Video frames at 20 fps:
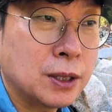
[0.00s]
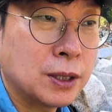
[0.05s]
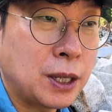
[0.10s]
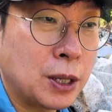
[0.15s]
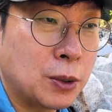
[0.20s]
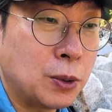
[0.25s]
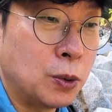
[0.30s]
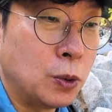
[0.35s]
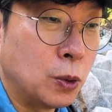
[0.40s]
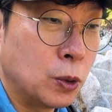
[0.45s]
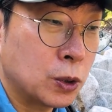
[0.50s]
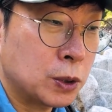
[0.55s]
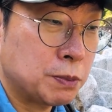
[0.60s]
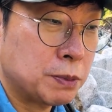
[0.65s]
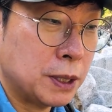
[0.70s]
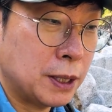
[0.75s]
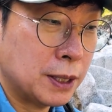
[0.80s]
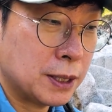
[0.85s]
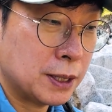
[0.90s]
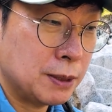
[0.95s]
계곡 오고
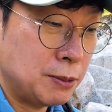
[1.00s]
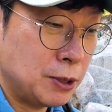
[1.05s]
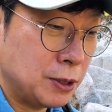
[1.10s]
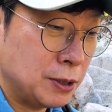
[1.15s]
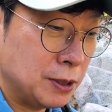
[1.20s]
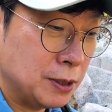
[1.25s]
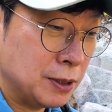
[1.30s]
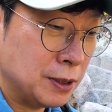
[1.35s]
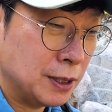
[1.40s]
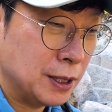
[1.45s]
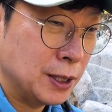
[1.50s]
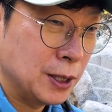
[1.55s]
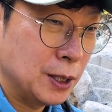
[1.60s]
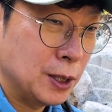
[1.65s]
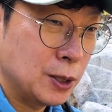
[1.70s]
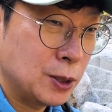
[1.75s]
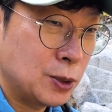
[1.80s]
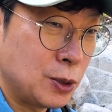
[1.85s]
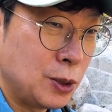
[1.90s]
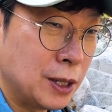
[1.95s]
싶다 하시면은
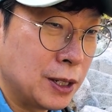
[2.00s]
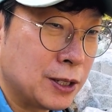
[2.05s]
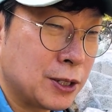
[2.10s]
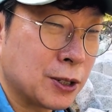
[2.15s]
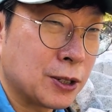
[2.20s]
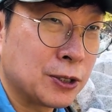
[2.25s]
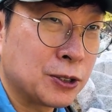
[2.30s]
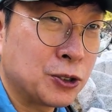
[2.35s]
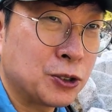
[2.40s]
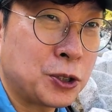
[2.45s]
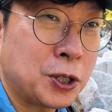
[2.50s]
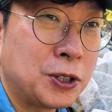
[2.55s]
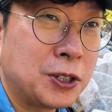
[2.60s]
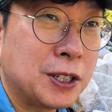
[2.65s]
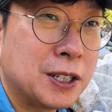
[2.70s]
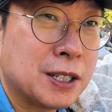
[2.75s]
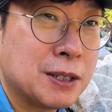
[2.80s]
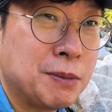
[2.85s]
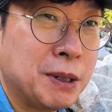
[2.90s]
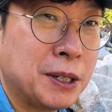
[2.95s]
조행을 적극
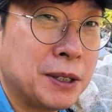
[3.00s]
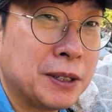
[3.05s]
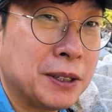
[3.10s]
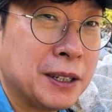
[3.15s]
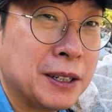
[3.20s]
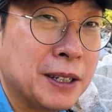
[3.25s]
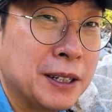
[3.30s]
추천드리지만,